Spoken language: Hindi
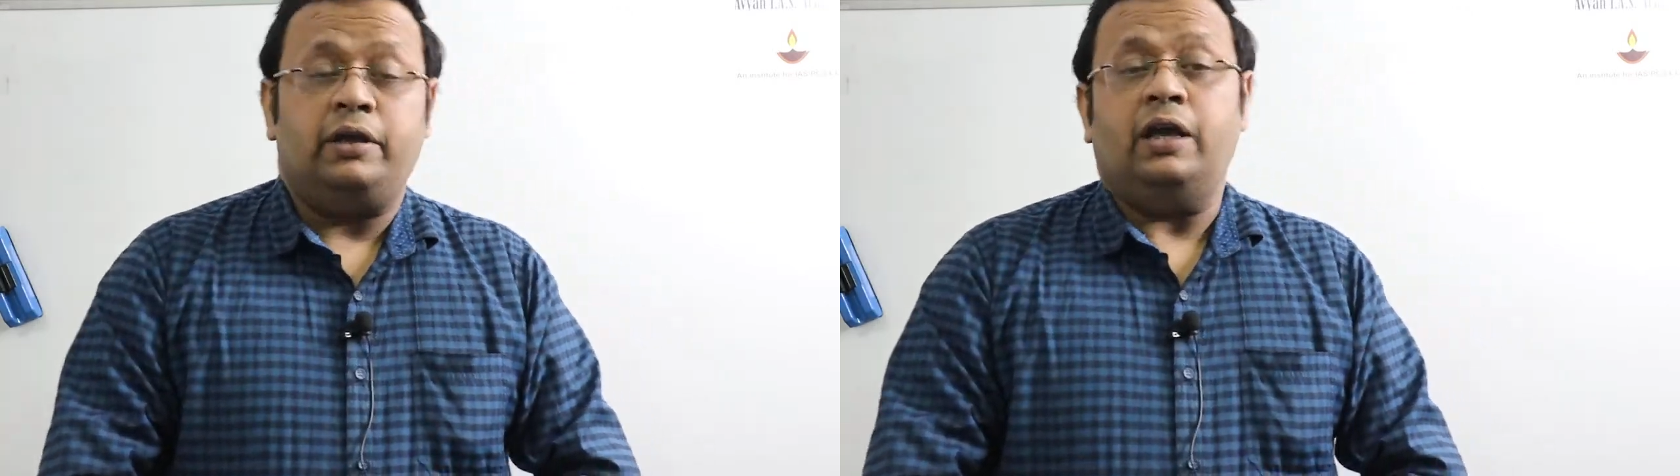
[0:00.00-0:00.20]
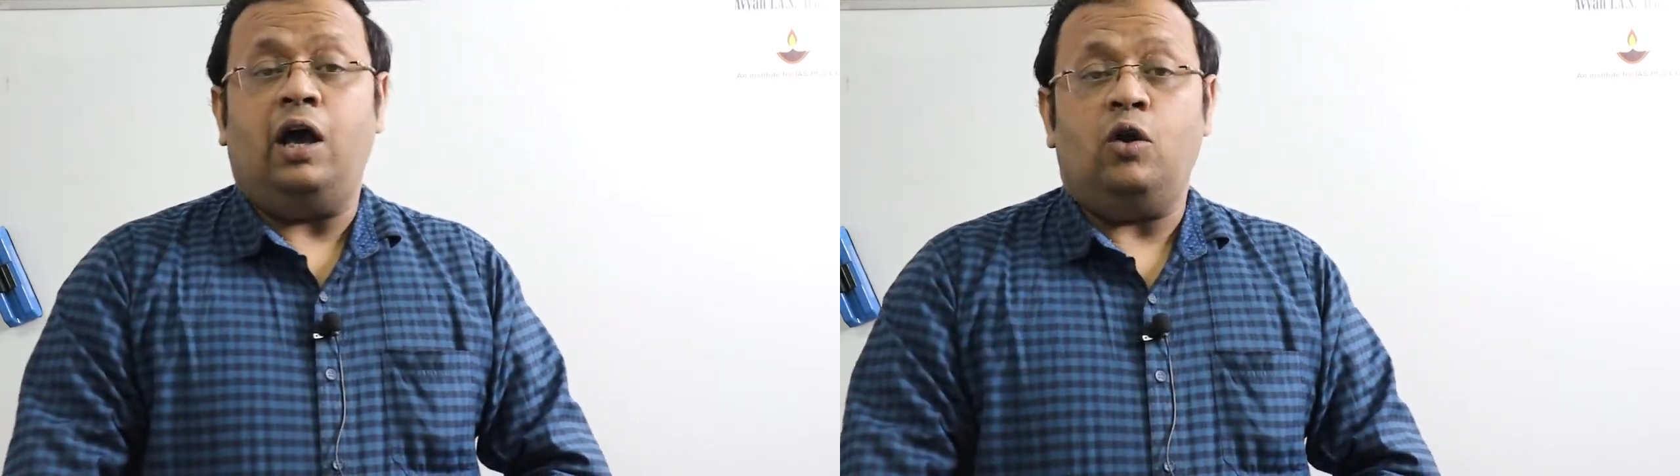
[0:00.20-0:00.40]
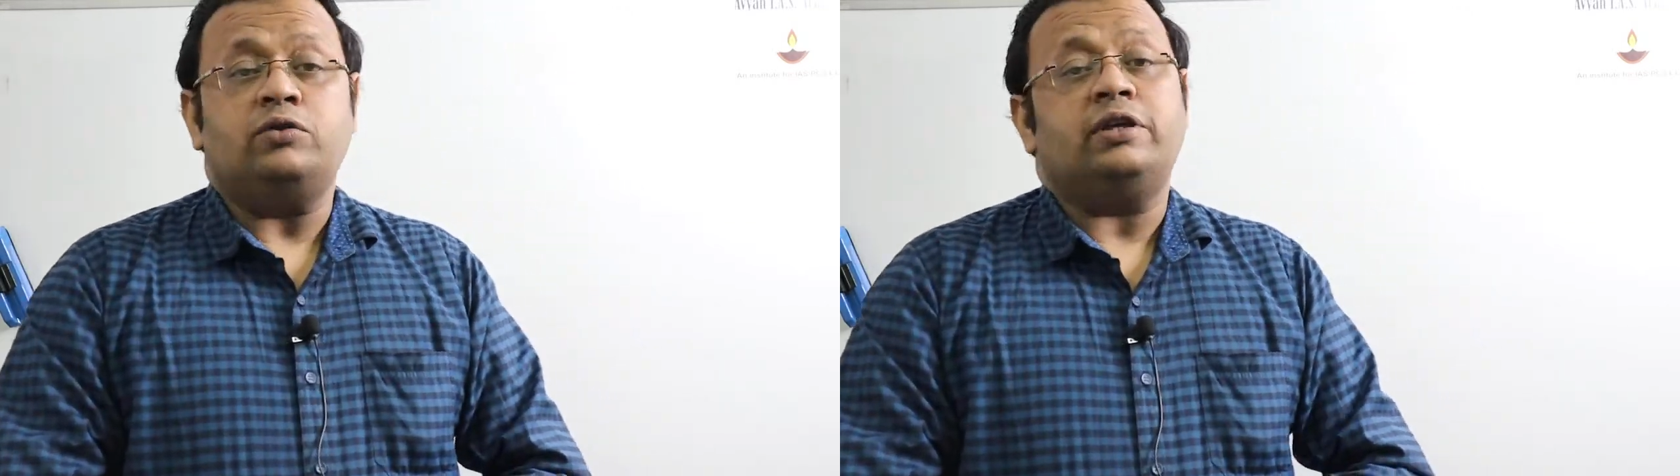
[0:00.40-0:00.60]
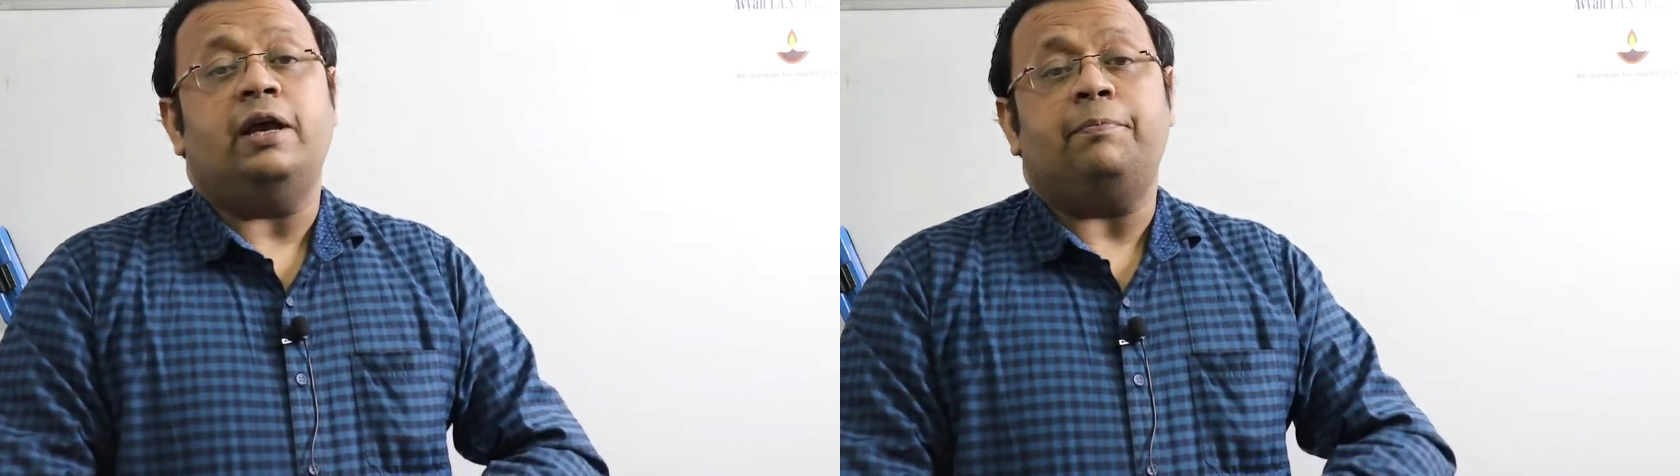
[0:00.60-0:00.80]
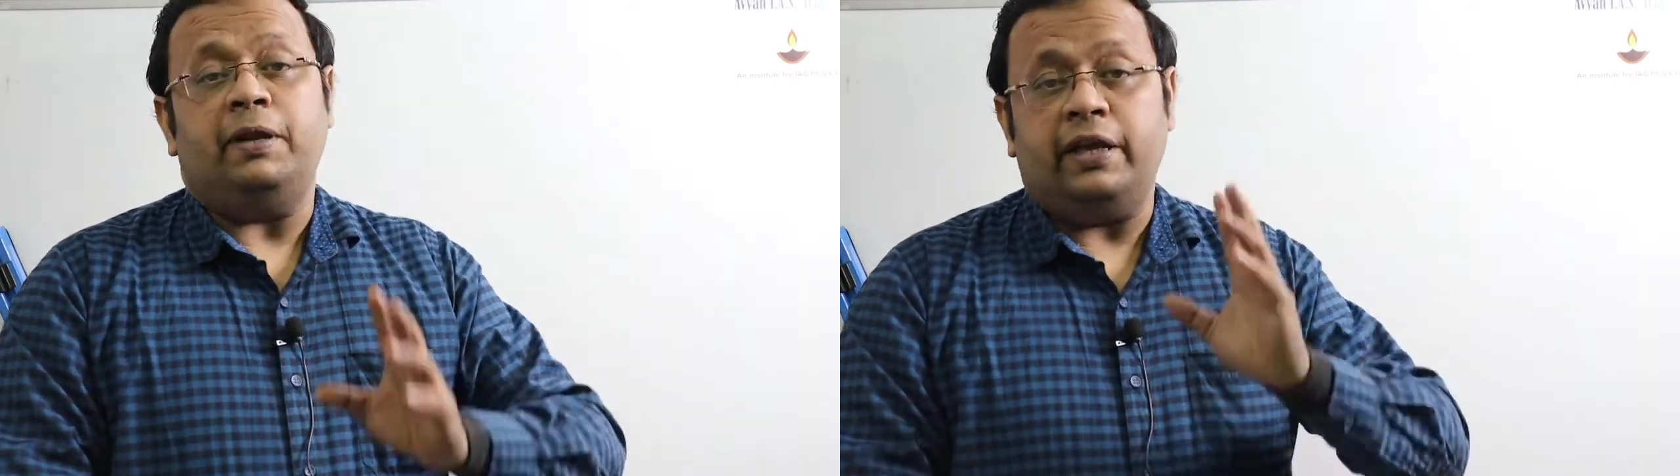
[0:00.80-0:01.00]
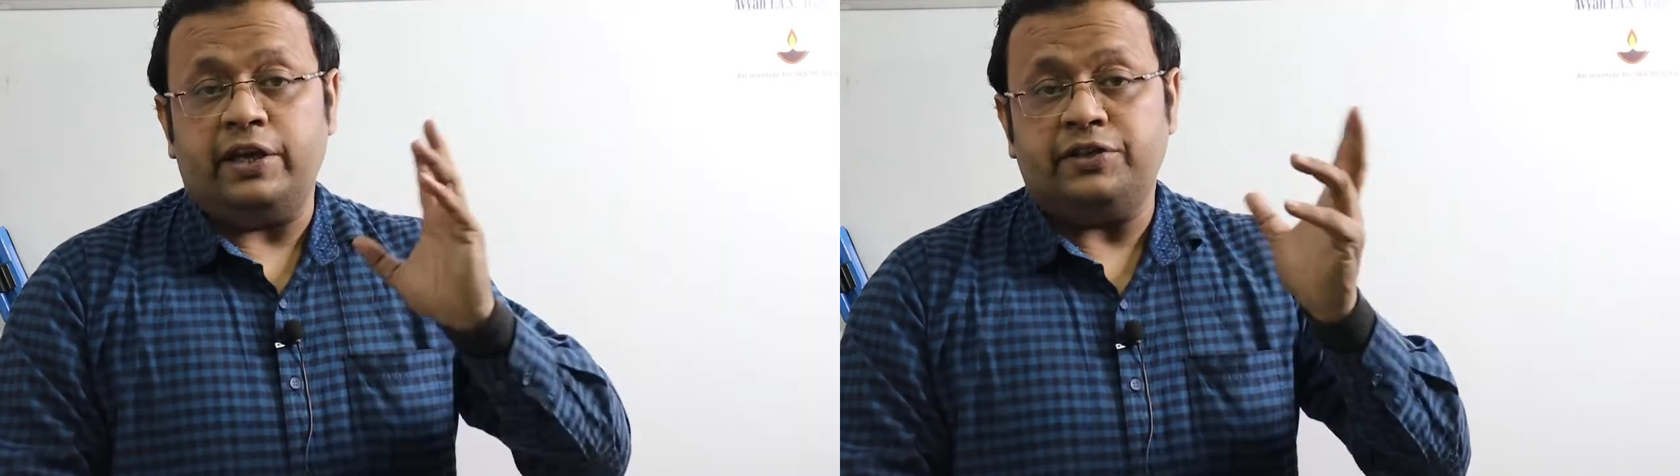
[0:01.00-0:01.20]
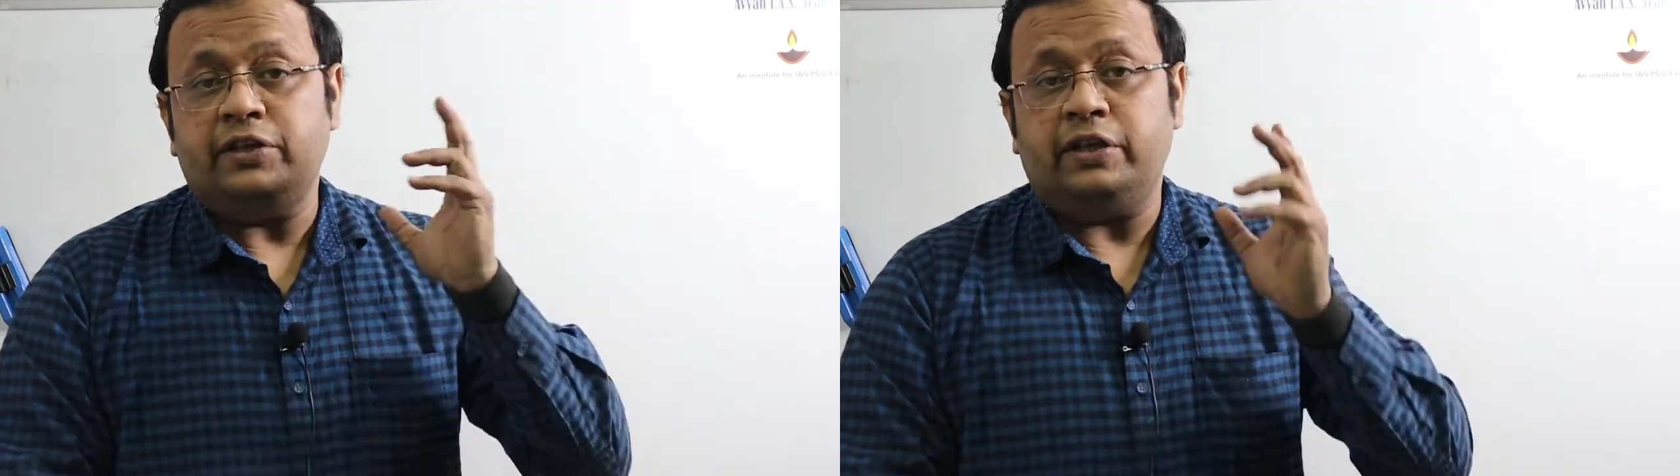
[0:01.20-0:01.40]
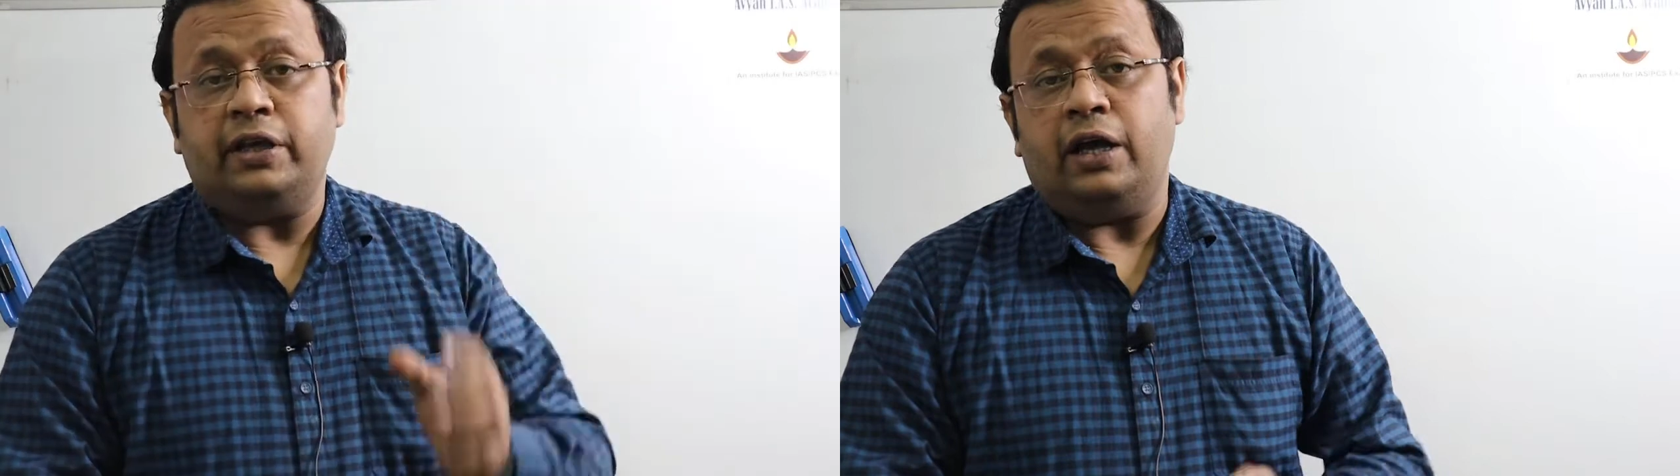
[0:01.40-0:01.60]
क्या और उसके
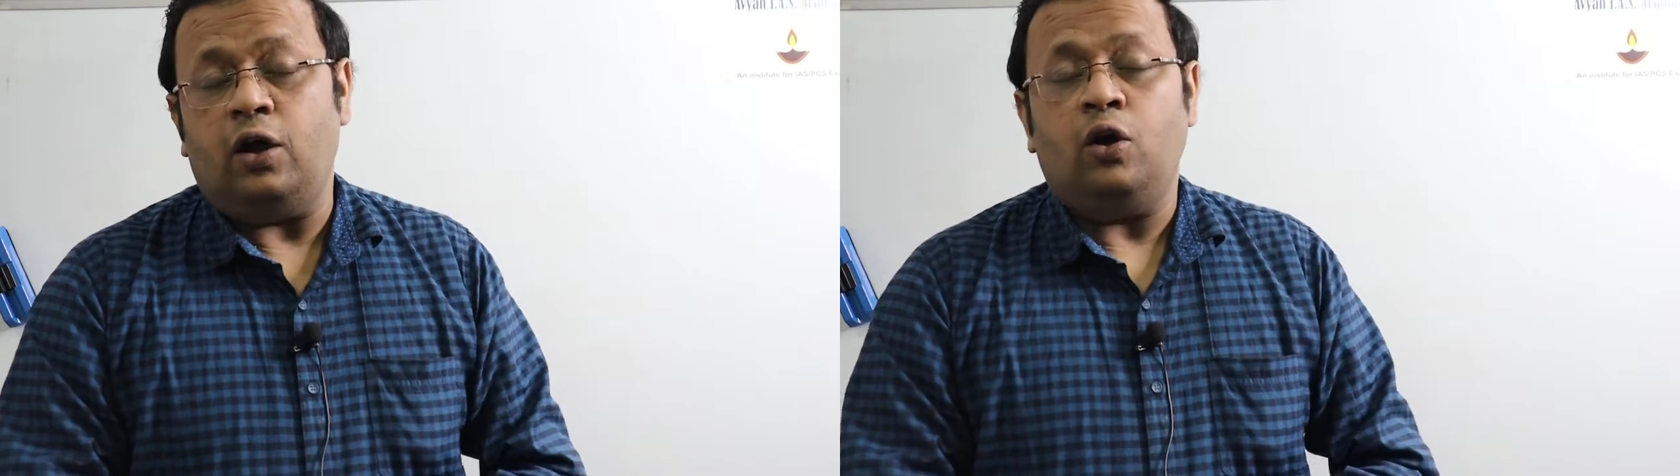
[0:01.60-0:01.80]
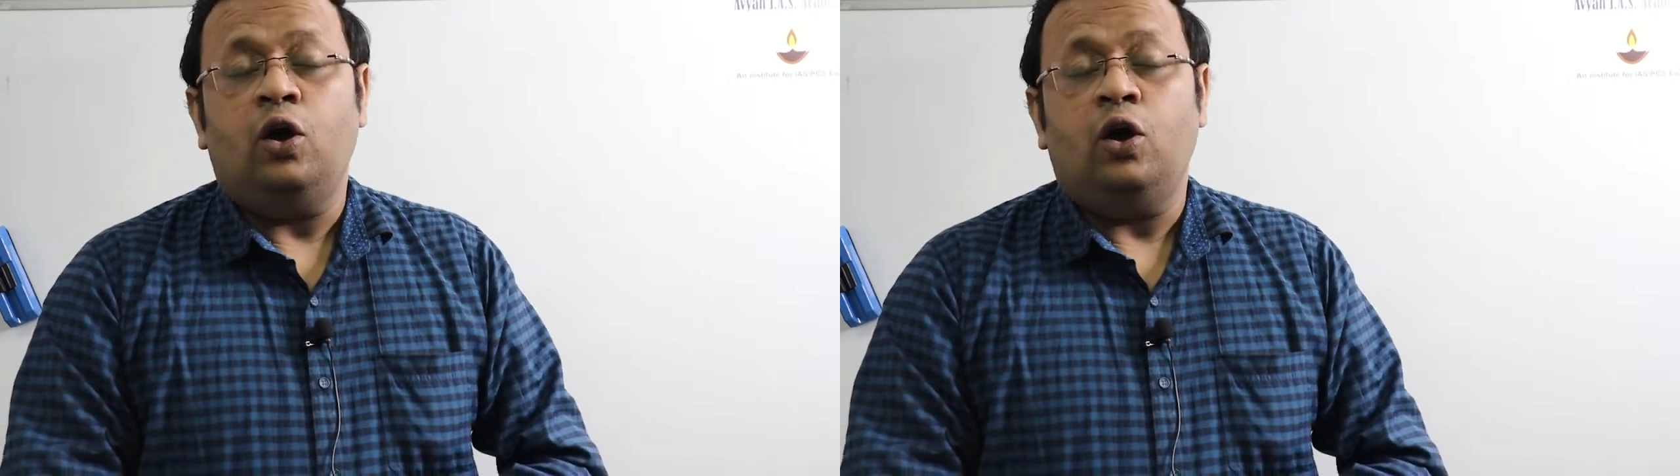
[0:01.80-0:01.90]
एप्लीकेशन क्या